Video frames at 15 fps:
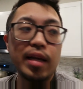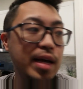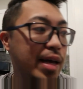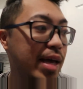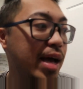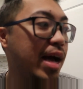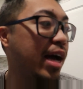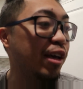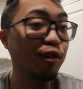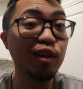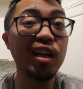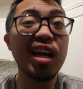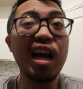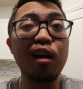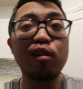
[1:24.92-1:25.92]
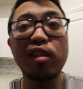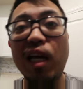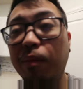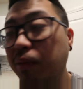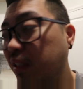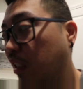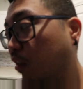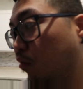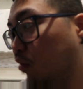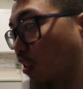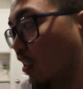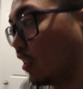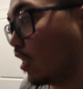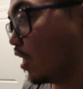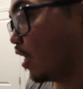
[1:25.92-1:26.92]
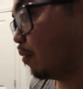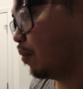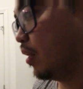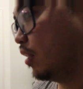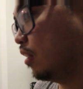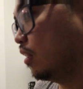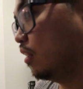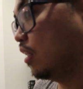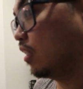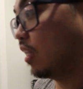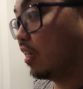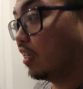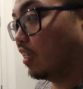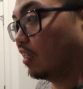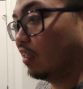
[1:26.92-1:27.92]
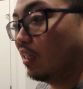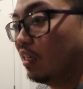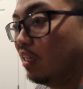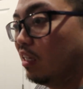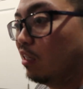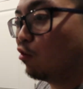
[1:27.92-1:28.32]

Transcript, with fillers: Kaya, ayun, regalo sa amin siya ng tita namin, tita ni, ni